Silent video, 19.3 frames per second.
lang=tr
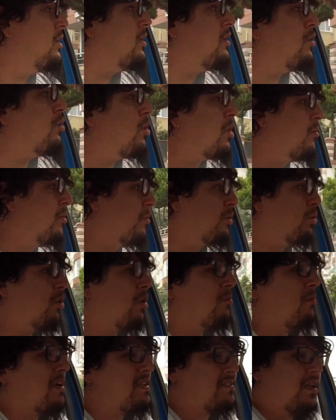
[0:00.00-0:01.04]
diyorum ama
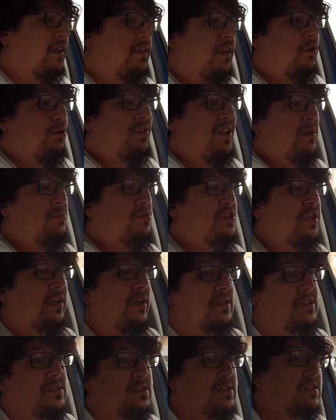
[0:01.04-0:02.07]
normal Sandero diye bir şey
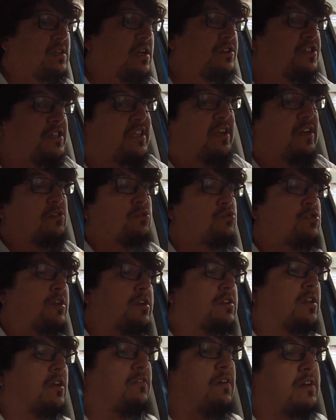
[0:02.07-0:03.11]
aslında sadece kağıt
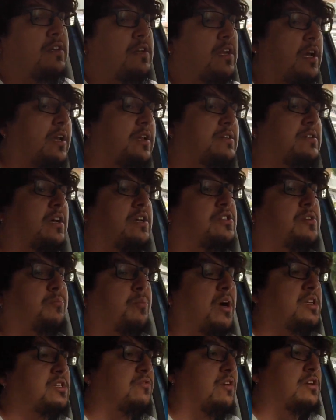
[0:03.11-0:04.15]
üzerinde var. Yani sadece
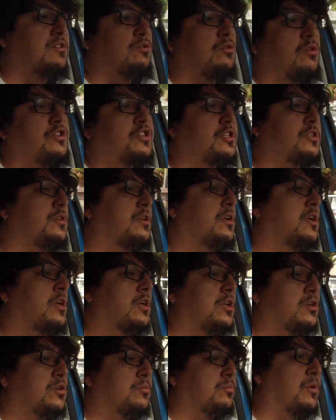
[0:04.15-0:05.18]
baz versiyon için
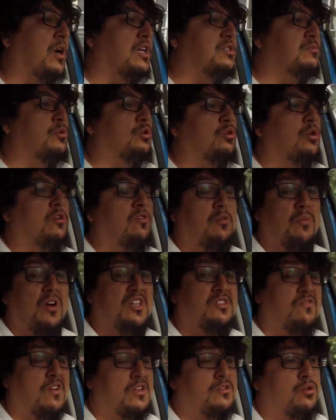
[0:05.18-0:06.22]
baz motoru ve
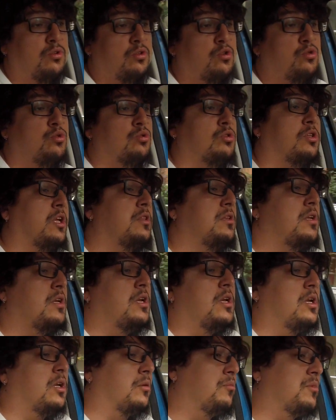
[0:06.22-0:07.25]
baz versiyonda sunulan
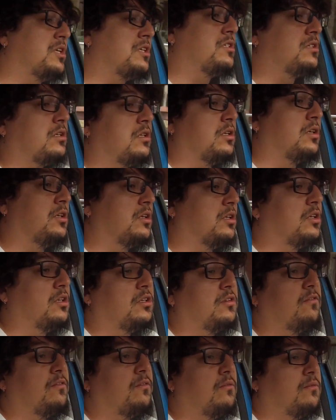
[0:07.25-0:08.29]
bir e,
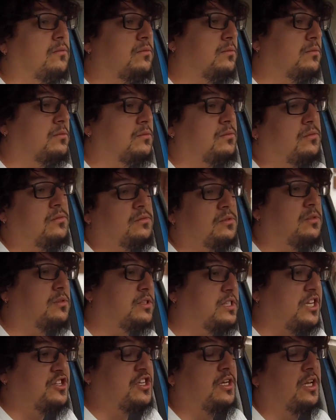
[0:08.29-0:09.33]

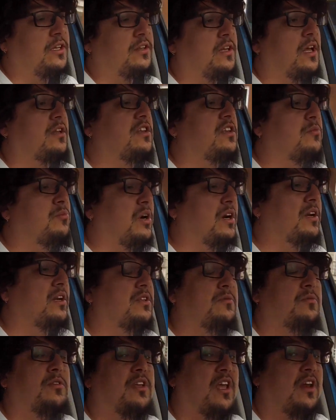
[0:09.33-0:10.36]
seçenekten ibaret.
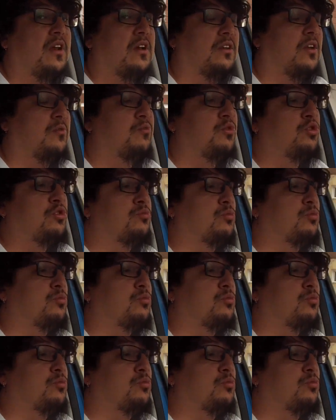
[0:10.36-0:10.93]
Geri kalan bütün